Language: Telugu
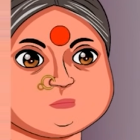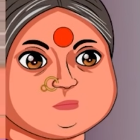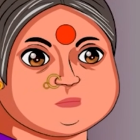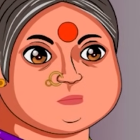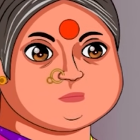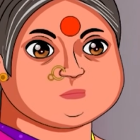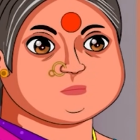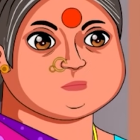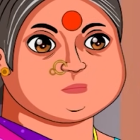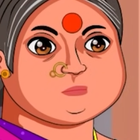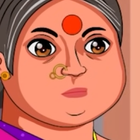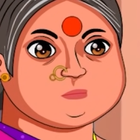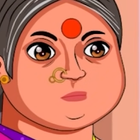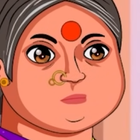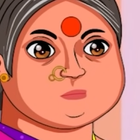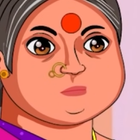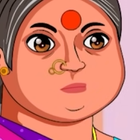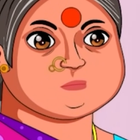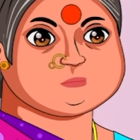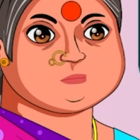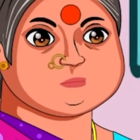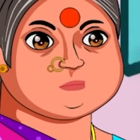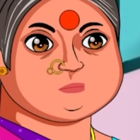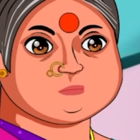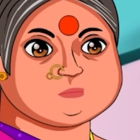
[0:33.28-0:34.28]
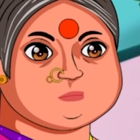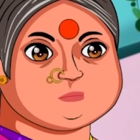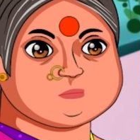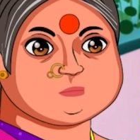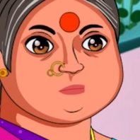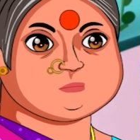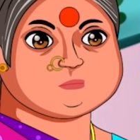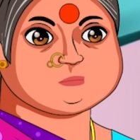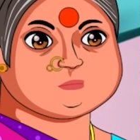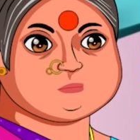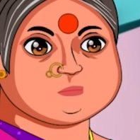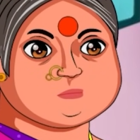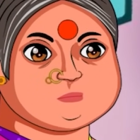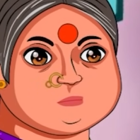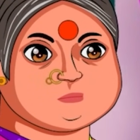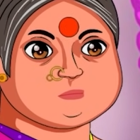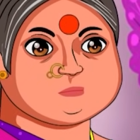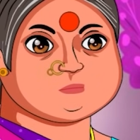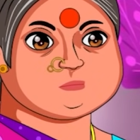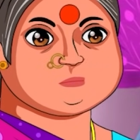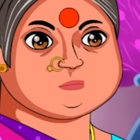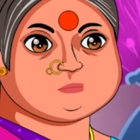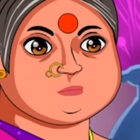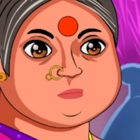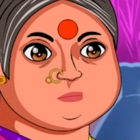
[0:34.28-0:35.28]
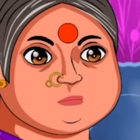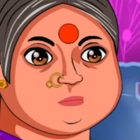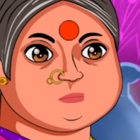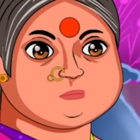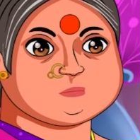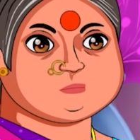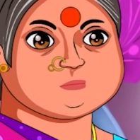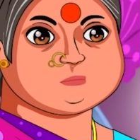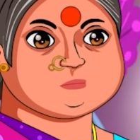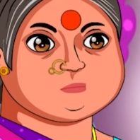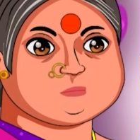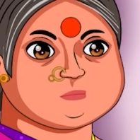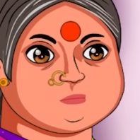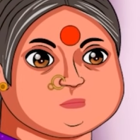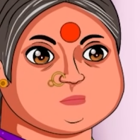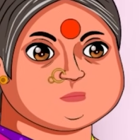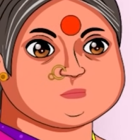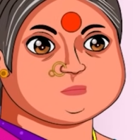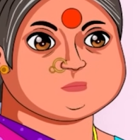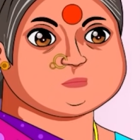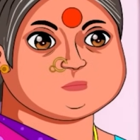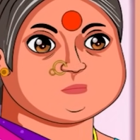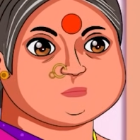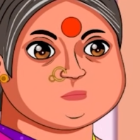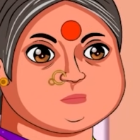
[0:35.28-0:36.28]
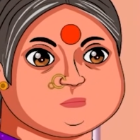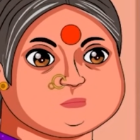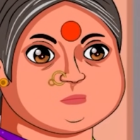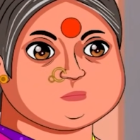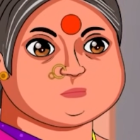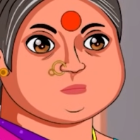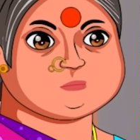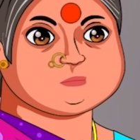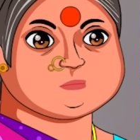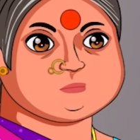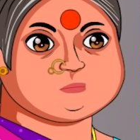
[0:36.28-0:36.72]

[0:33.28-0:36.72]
కాంతమ్మ బయటికి వెళ్ళి ఇంట్లోకి వచ్చి హాల్లో కూర్చుంటూ